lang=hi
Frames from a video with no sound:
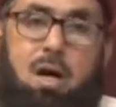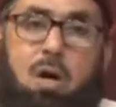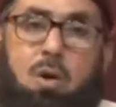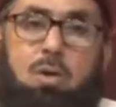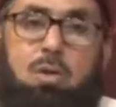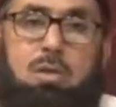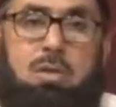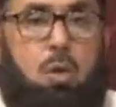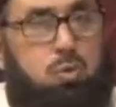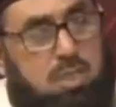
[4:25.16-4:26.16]
और
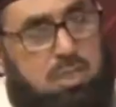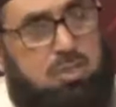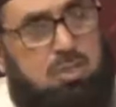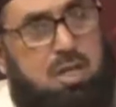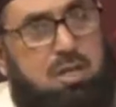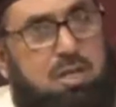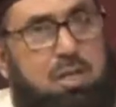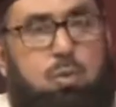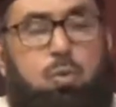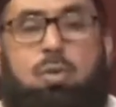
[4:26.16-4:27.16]
न उसे किसी सहारे
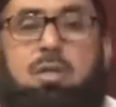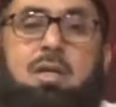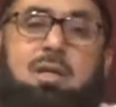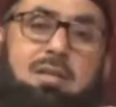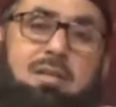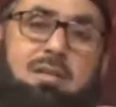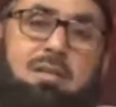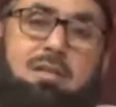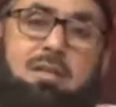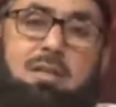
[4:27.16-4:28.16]
की ज़रूरत है
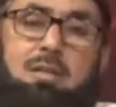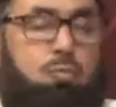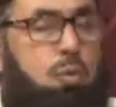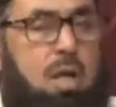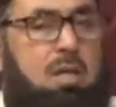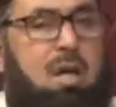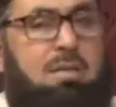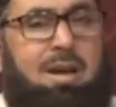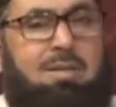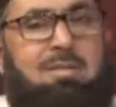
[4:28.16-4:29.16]
वो
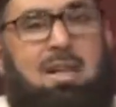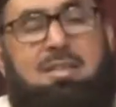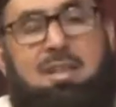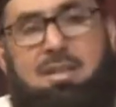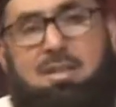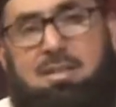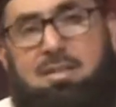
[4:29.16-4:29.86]
लाजहताज ज़ात है